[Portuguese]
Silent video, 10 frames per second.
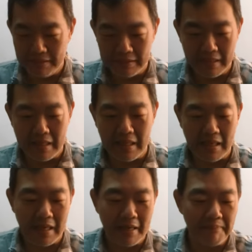
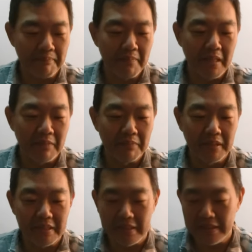na
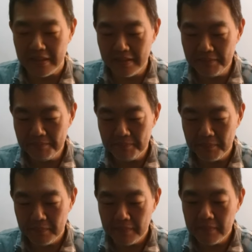bainha.
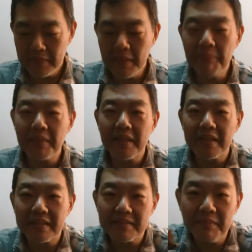Tem
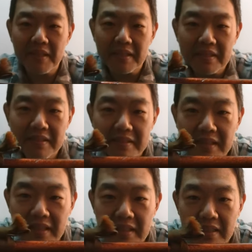pequenas marcas?
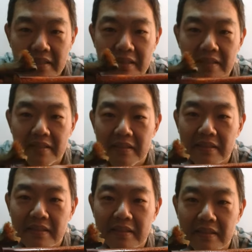Tem.
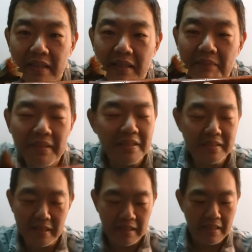Né?
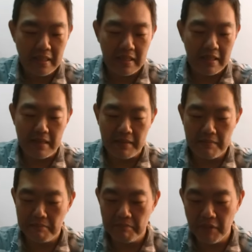Mas é,
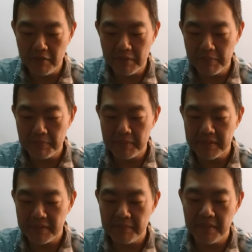mal dá para
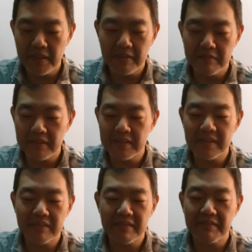perceber, o
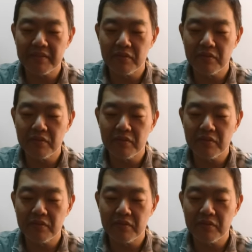trançado estava